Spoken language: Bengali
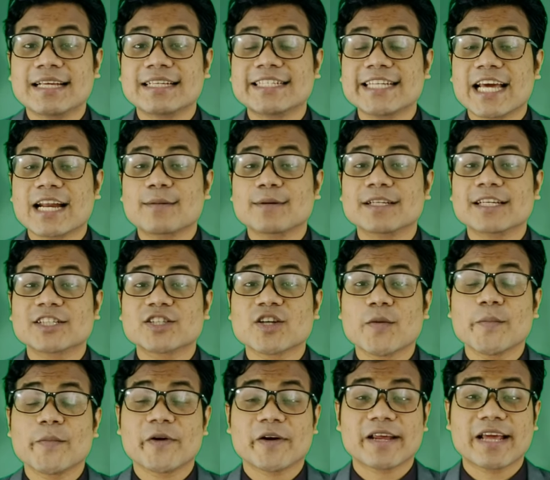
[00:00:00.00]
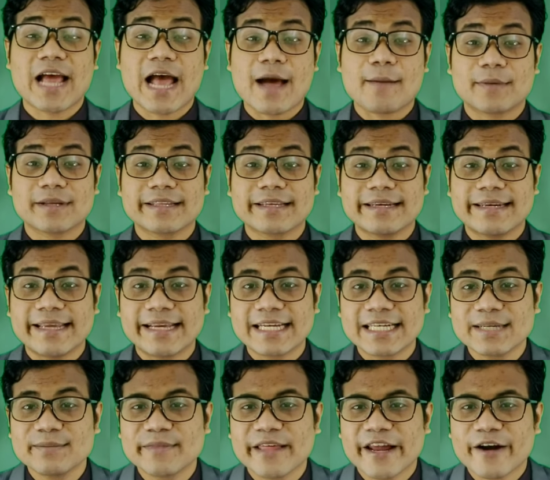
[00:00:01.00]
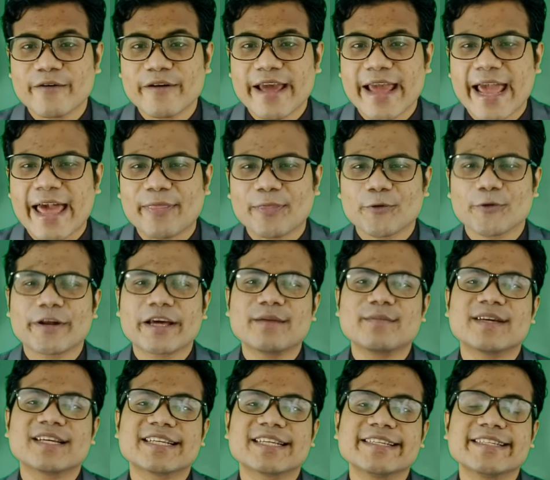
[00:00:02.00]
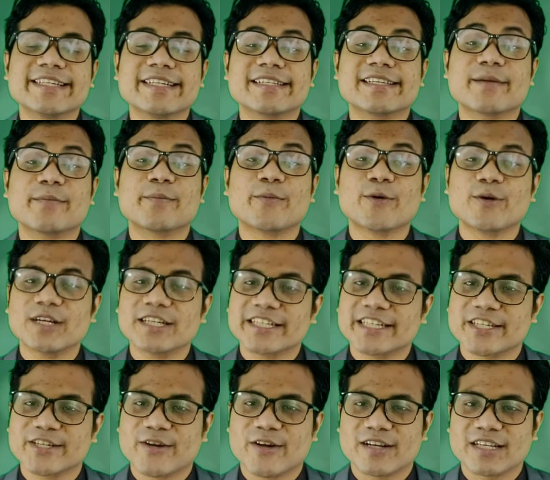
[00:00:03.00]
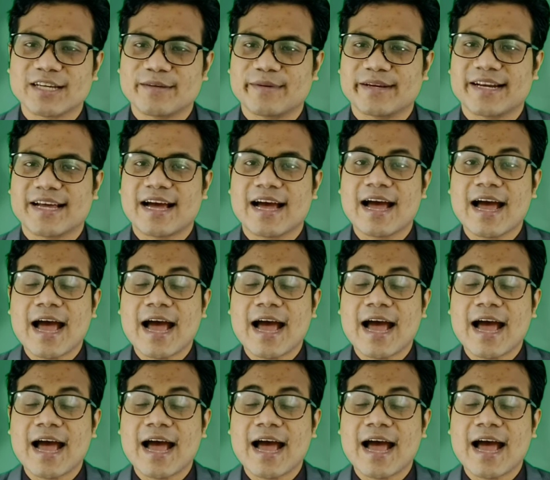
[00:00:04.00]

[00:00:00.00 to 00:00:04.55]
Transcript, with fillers: শেয়ার বাজার সম্পর্কে আমাদের নেগেটিভ ধারণা এতটাই বেশি যে যা বলে শেষ করা যাবে না